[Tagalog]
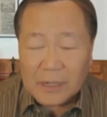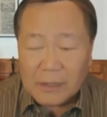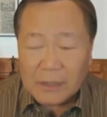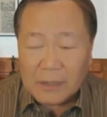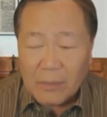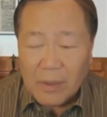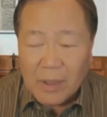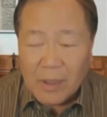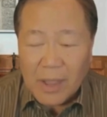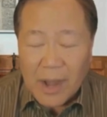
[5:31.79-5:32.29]

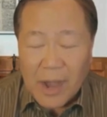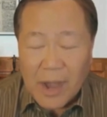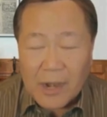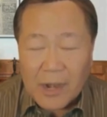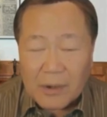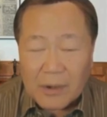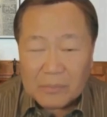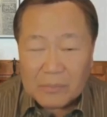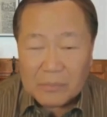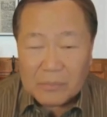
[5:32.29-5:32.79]
armed
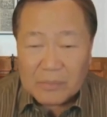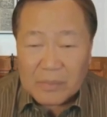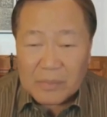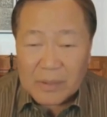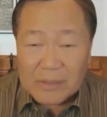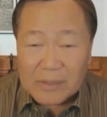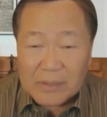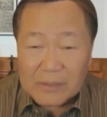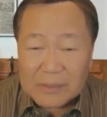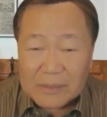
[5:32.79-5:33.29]

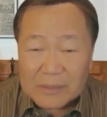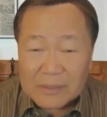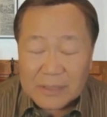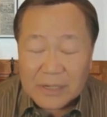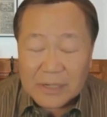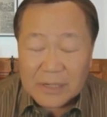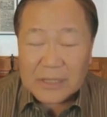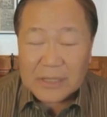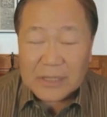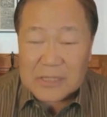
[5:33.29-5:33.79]
treaty
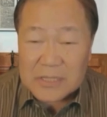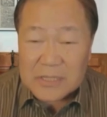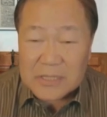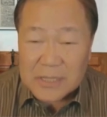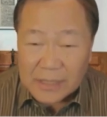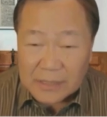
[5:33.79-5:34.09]
state.